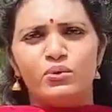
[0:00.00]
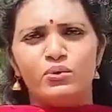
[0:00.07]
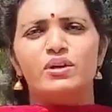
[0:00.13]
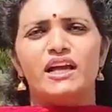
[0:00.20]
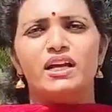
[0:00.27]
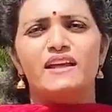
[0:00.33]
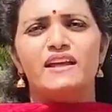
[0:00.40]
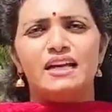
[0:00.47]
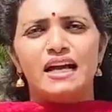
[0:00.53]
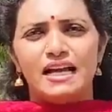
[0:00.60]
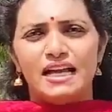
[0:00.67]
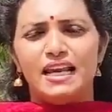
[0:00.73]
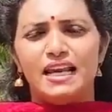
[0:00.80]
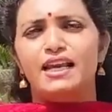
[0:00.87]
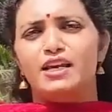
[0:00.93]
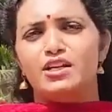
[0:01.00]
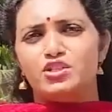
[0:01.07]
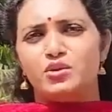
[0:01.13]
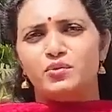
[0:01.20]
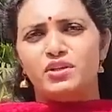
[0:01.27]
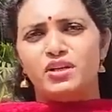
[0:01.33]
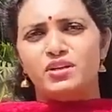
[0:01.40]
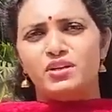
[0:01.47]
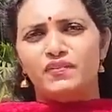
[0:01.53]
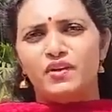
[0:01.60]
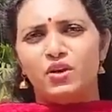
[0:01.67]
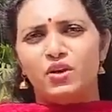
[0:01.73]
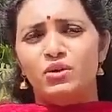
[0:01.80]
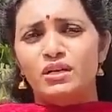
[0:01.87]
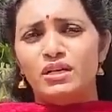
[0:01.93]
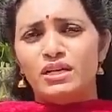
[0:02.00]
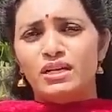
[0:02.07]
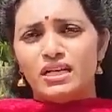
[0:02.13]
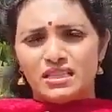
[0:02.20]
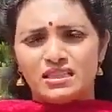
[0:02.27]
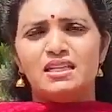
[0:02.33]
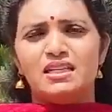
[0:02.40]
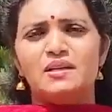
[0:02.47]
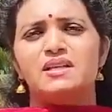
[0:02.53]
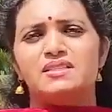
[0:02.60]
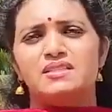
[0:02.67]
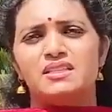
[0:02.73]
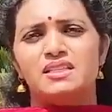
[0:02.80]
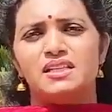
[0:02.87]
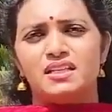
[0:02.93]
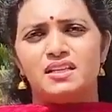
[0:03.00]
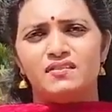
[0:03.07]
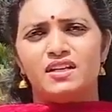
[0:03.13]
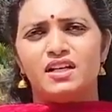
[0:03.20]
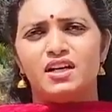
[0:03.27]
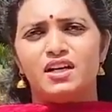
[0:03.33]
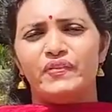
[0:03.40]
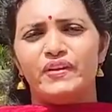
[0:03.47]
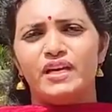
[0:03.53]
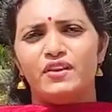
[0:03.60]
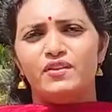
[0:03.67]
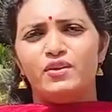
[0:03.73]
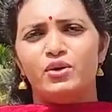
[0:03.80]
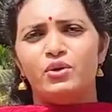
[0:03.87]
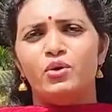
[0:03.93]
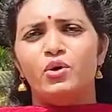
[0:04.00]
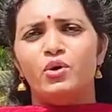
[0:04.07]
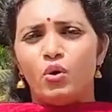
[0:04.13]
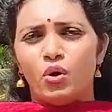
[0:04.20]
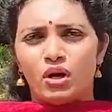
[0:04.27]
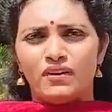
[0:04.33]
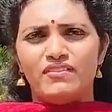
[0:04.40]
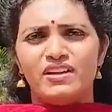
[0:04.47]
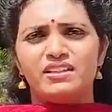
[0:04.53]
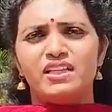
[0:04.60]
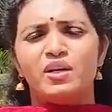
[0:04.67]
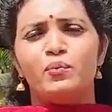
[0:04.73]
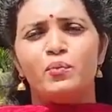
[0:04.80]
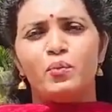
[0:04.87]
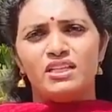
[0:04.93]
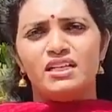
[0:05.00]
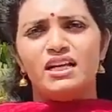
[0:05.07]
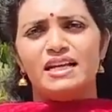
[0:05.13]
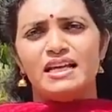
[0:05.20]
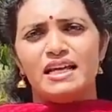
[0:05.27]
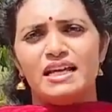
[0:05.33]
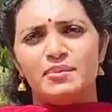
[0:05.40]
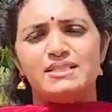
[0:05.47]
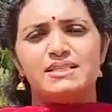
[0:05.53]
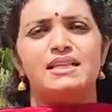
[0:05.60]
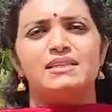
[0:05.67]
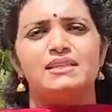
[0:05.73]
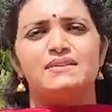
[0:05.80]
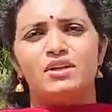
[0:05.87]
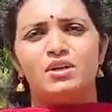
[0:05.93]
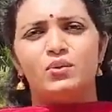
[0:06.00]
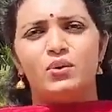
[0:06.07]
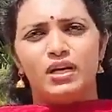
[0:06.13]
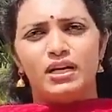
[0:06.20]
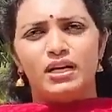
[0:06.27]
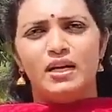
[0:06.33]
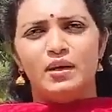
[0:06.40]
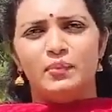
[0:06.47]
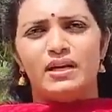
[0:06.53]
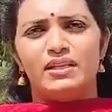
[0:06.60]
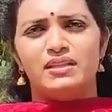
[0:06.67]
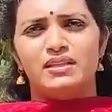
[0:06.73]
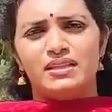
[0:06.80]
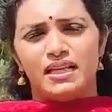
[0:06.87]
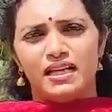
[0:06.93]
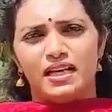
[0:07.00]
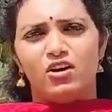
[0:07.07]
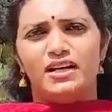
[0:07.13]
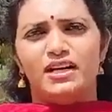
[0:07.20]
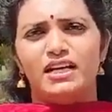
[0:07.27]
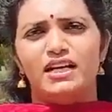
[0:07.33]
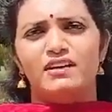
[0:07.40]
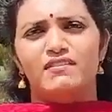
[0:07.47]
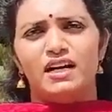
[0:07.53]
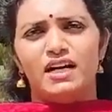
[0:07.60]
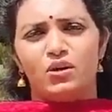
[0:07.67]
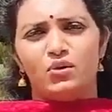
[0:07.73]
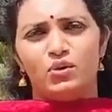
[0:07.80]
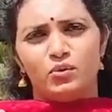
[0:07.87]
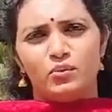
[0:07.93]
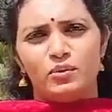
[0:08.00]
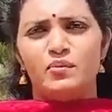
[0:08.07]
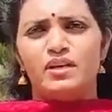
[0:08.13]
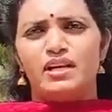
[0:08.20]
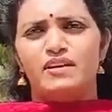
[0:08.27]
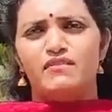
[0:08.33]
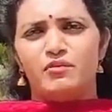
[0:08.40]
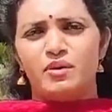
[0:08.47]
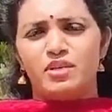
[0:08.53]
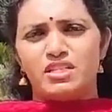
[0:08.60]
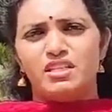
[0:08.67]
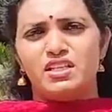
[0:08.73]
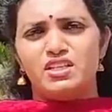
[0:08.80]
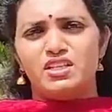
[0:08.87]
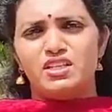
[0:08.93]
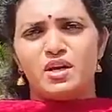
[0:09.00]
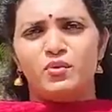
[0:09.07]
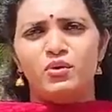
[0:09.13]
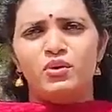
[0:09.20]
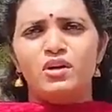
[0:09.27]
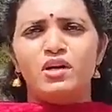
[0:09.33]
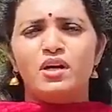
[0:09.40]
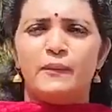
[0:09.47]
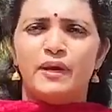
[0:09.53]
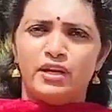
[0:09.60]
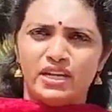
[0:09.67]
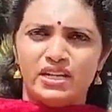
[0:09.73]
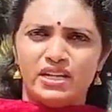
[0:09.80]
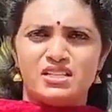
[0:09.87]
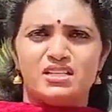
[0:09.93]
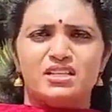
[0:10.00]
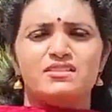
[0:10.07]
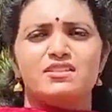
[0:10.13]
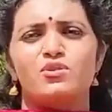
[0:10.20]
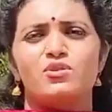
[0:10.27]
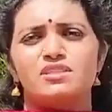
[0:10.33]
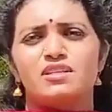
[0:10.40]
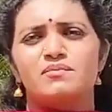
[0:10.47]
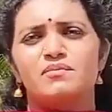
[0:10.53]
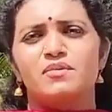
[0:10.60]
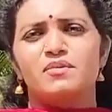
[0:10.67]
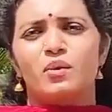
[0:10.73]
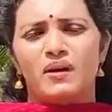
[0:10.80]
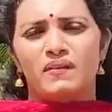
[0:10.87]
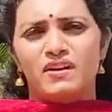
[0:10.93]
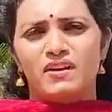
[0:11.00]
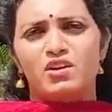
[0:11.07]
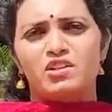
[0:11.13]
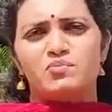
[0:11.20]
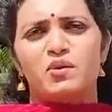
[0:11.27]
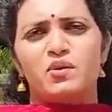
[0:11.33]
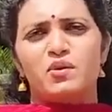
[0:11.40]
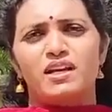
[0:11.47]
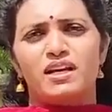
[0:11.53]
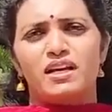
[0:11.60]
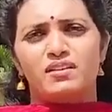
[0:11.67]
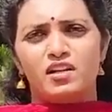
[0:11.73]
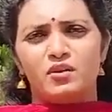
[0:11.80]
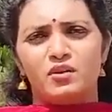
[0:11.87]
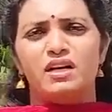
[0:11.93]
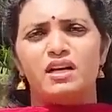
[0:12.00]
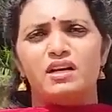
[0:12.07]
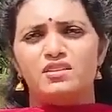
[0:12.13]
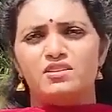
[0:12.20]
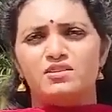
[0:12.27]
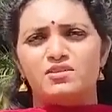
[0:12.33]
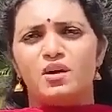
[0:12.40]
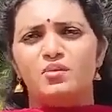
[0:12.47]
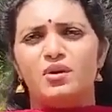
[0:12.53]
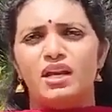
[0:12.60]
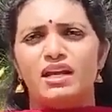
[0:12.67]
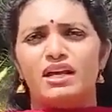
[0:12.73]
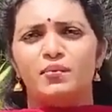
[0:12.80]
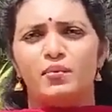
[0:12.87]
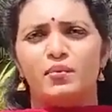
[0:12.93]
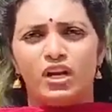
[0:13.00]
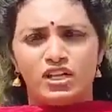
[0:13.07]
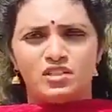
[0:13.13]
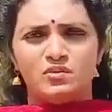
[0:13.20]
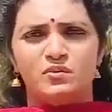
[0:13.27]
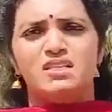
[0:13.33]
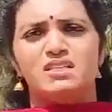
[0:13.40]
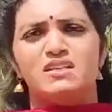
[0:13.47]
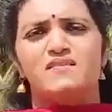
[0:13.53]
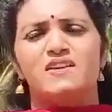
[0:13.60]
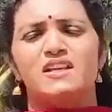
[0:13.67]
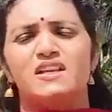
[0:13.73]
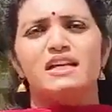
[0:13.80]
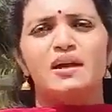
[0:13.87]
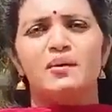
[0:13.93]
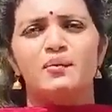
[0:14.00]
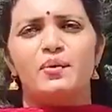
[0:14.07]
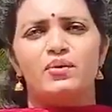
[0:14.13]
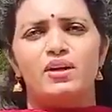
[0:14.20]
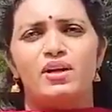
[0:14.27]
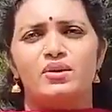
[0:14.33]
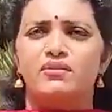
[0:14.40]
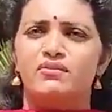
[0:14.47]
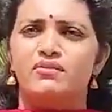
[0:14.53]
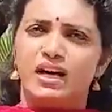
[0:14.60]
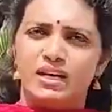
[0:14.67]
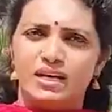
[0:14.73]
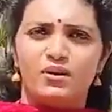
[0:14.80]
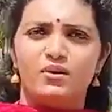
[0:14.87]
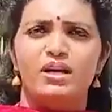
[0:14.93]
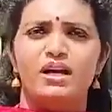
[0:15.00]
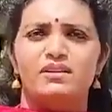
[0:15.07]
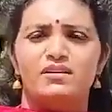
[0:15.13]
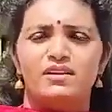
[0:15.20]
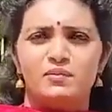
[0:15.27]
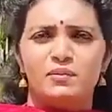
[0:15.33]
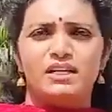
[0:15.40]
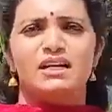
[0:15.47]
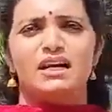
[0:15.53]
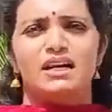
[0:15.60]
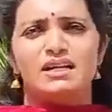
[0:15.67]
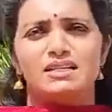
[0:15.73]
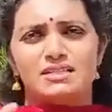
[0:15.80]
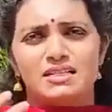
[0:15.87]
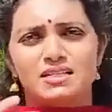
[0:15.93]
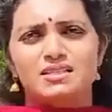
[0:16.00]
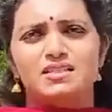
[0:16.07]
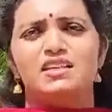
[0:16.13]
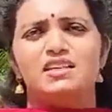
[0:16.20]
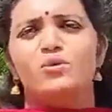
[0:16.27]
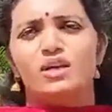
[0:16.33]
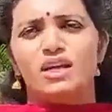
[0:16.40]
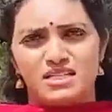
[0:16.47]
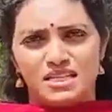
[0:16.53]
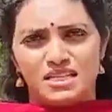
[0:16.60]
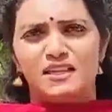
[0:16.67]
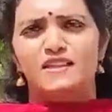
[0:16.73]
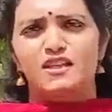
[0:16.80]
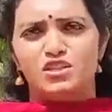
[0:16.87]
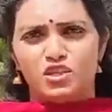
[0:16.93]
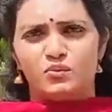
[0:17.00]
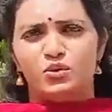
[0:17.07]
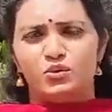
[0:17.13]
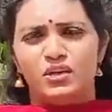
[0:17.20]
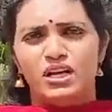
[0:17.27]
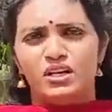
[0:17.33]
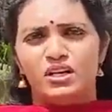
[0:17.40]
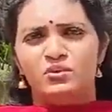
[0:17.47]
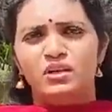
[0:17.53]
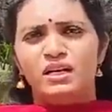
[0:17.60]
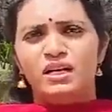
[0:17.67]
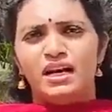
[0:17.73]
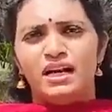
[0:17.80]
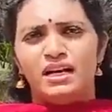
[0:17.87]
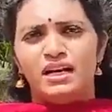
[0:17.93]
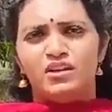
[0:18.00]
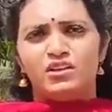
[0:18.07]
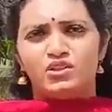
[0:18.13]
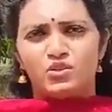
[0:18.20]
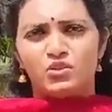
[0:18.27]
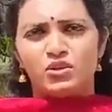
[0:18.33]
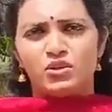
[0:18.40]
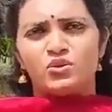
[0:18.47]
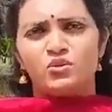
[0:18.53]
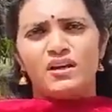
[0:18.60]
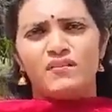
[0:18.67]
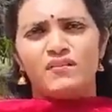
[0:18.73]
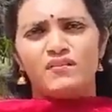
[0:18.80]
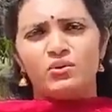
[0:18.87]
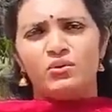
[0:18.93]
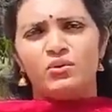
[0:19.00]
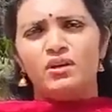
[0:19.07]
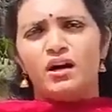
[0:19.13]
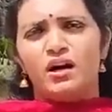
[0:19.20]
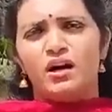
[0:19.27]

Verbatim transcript: ఏడుగురికైతే గాయాలయ్యాయి అని చెప్తున్నారు అందులో ఇద్దరి పరిస్థితి తీవ్రంగా ఉంది అందులోనూ ఒక వ్యక్తికి పూర్తిగా ఎనభై శాతం వరకు ఒళ్ళు కాలిపోయింది దానికి ఆల్రెడీ వాళ్ళ కుటుంబ సభ్యులకు ఇన్ఫర్మేషన్ అందించాము మెరుగైన చికిత్స కోసం ప్రైవేట్ హాస్పిటల్లో వారికి ట్రీట్మెంట్ అందిస్తున్నాము అలాగే ప్రొడక్షన్ మేనేజర్ ఎవరైతే గాయపడున్నారో వారికి కూడా ట్రీట్మెంట్ అండ్ అలాగే సర్జరీ కూడా జరిగిందని చెప్తూ ఉన్నారు అండ్ చూడొచ్చు ఎవరు